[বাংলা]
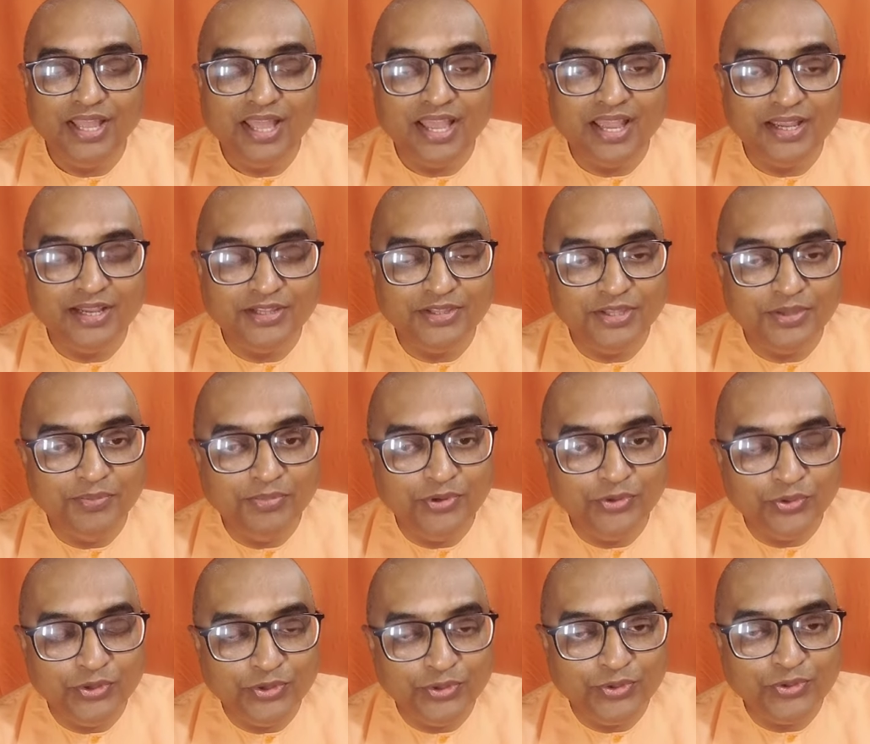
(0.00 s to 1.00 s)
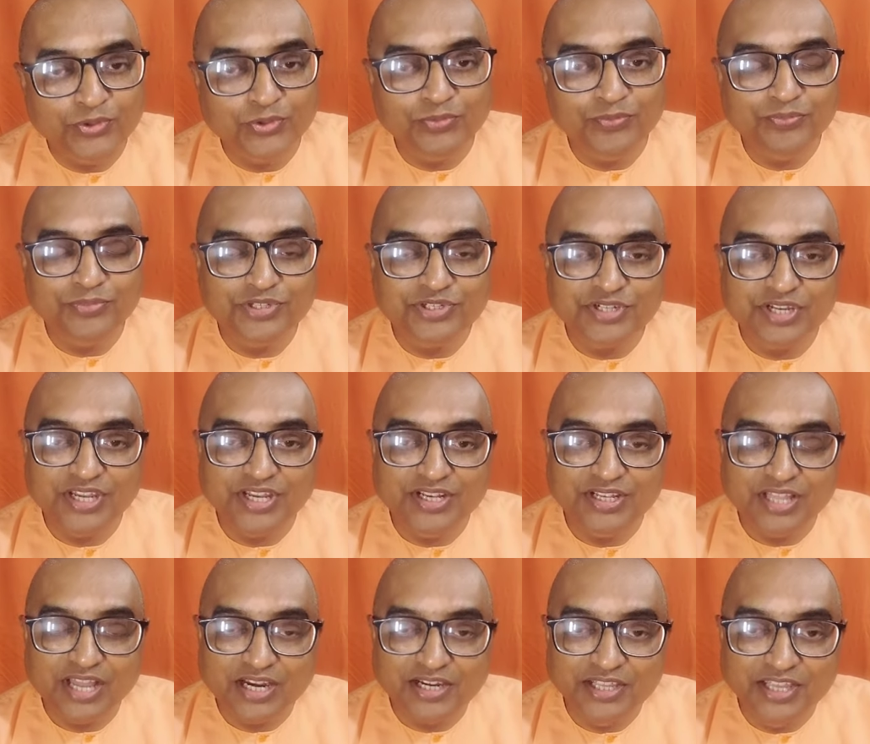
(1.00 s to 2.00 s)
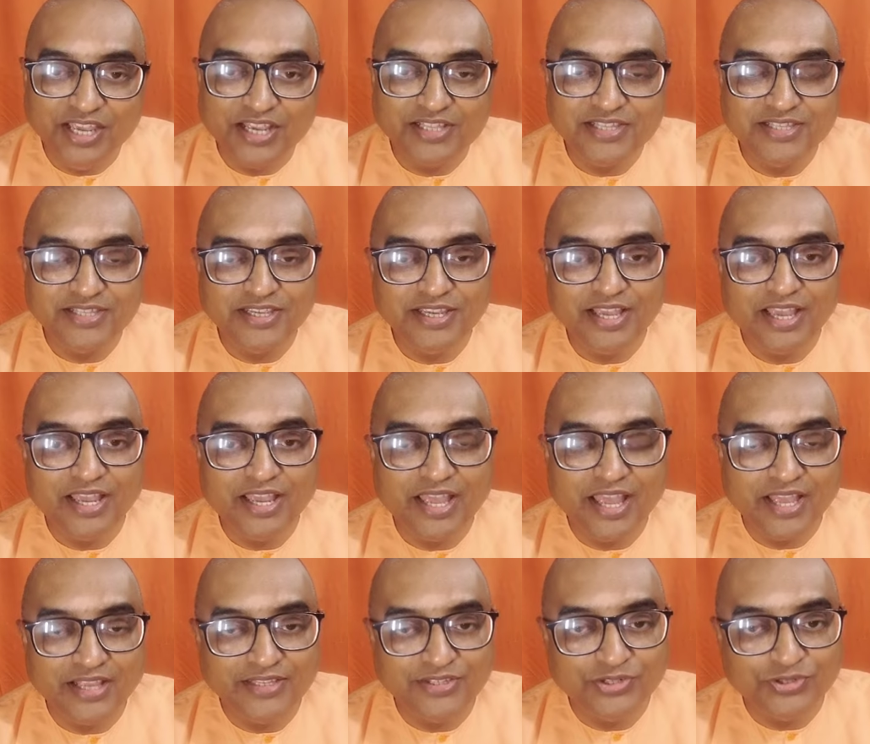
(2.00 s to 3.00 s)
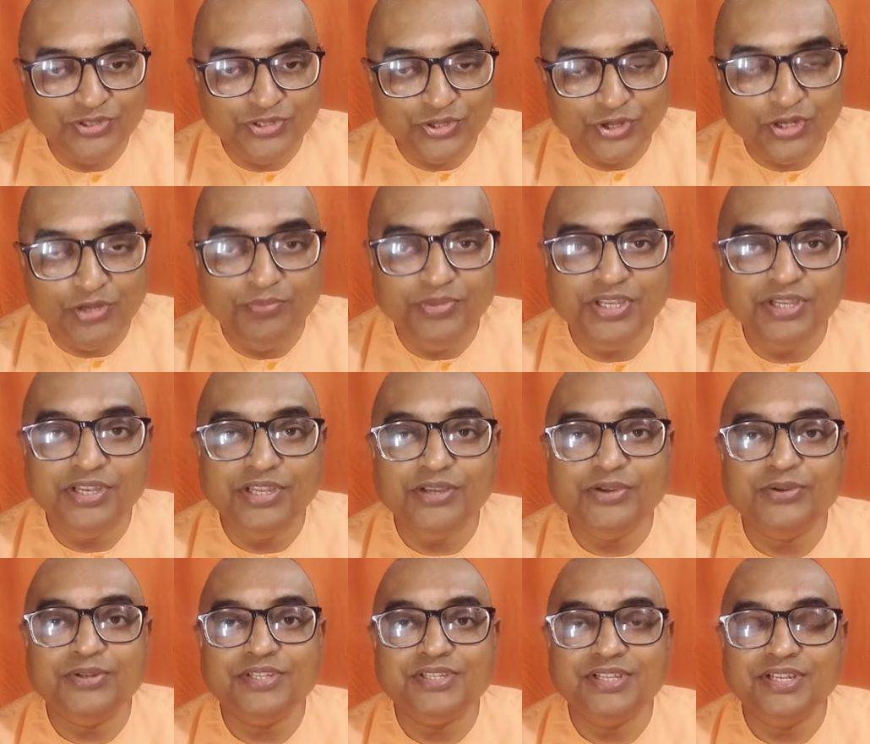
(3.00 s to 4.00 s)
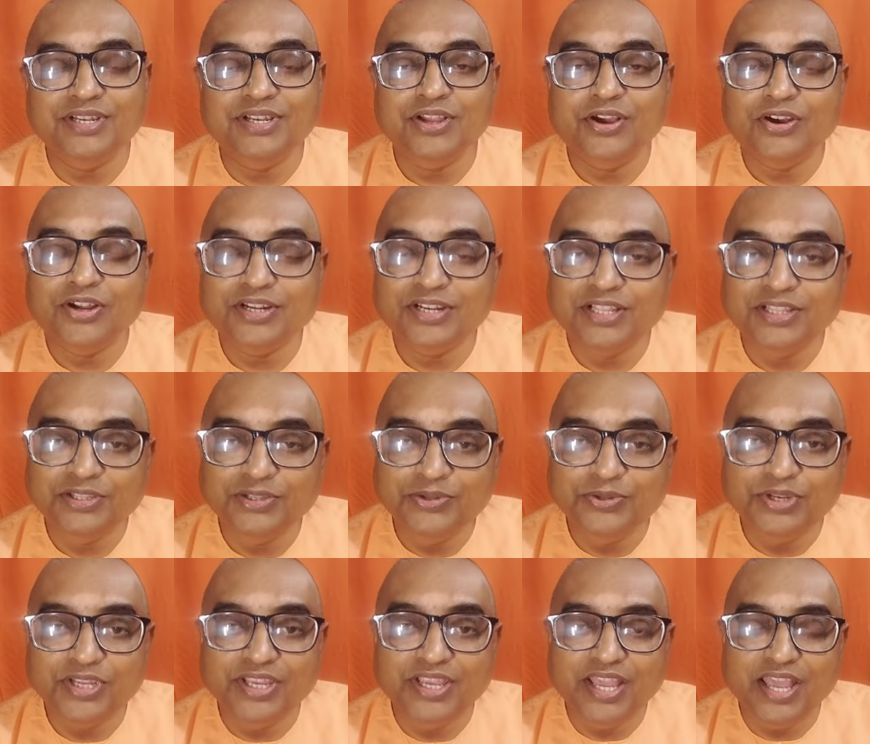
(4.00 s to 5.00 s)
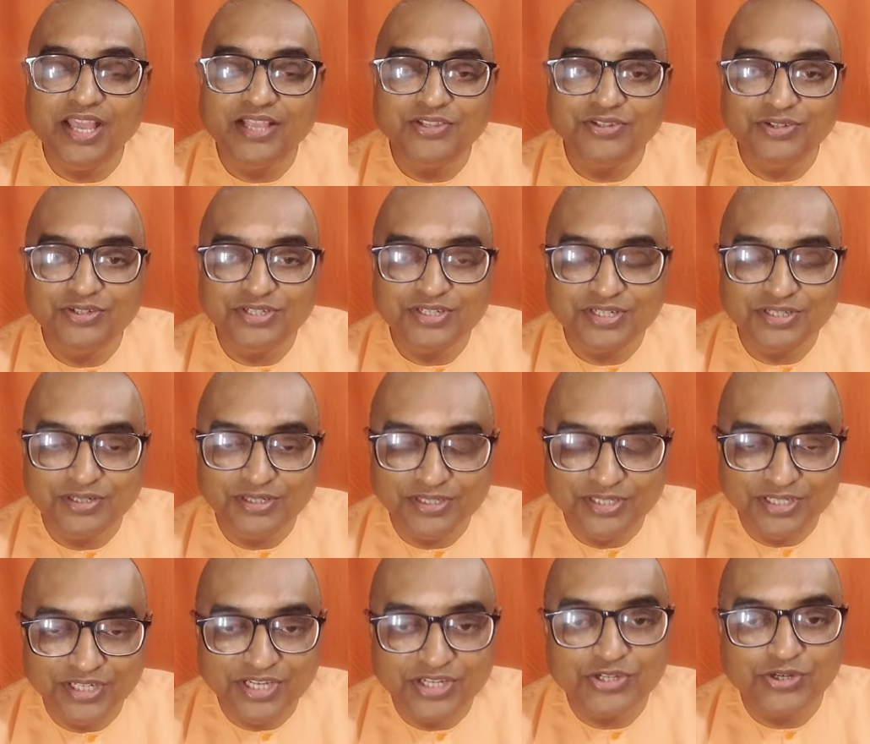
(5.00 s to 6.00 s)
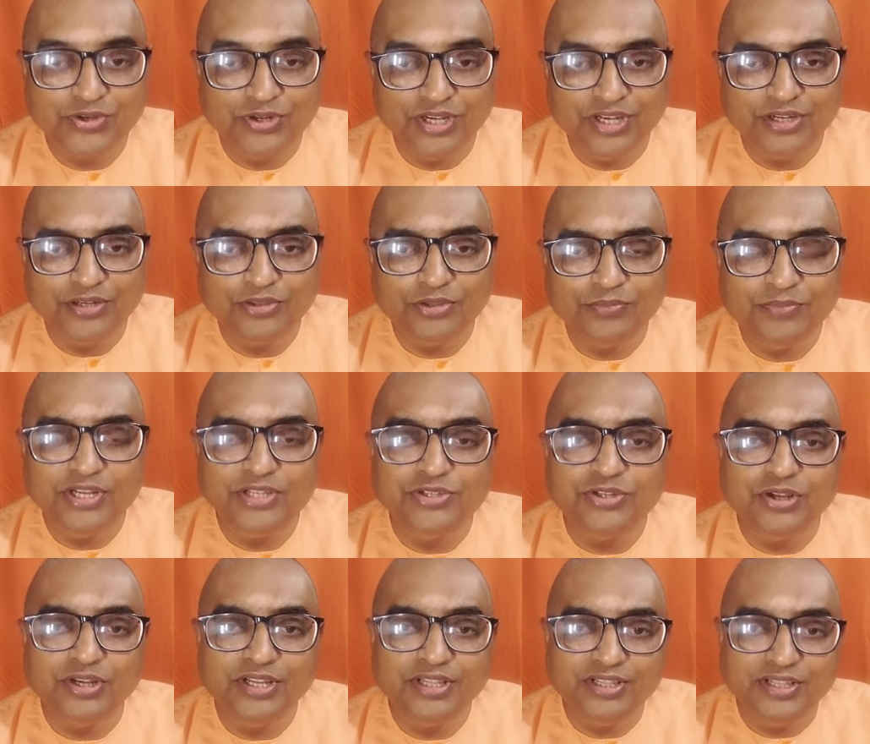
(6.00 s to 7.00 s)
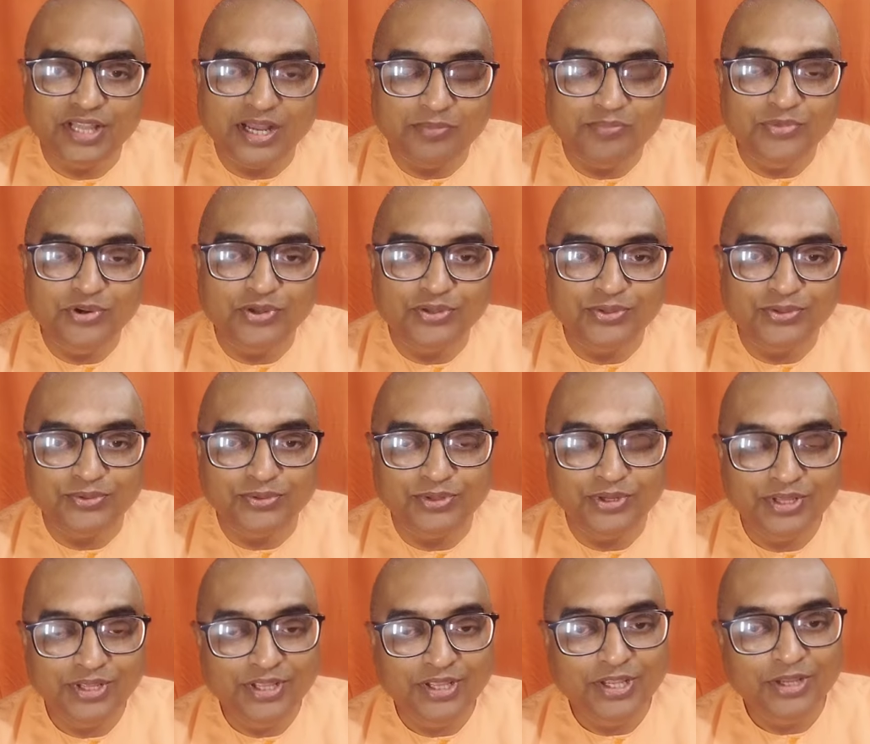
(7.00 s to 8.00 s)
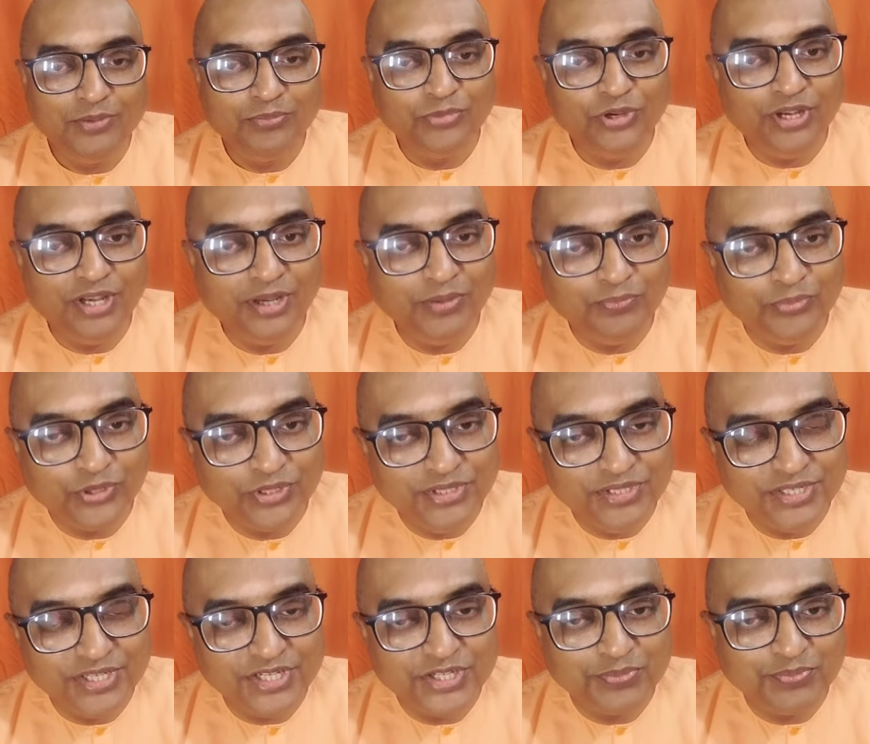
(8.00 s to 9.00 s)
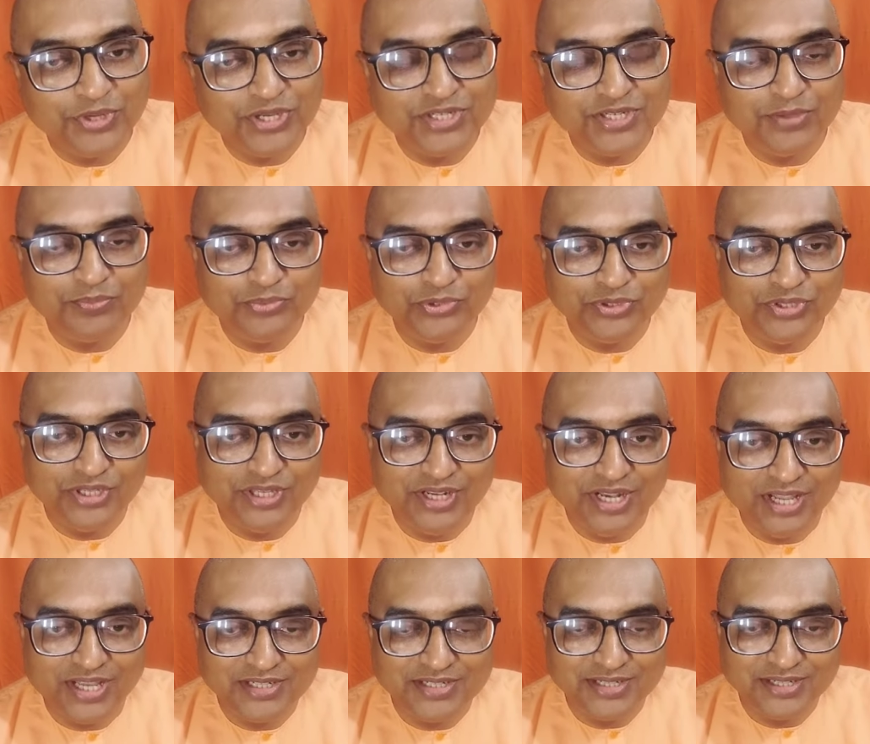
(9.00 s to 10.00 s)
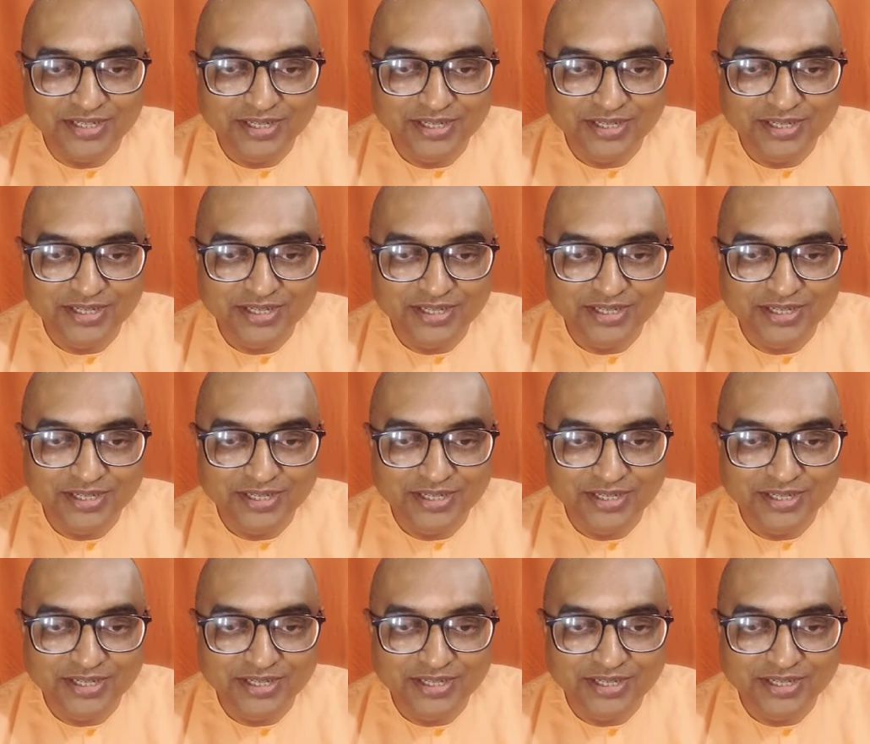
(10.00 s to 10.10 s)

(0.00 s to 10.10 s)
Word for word: একদিন ওই রকম ট্রেন দাঁড়িয়ে আছে একজন জল বিক্রি করছেন হঠাৎ করে একজন জিজ্ঞেস করলেন তোমার জলের দাম কত বললেন পঞ্চাশ পয়সা প্রতি গ্লাস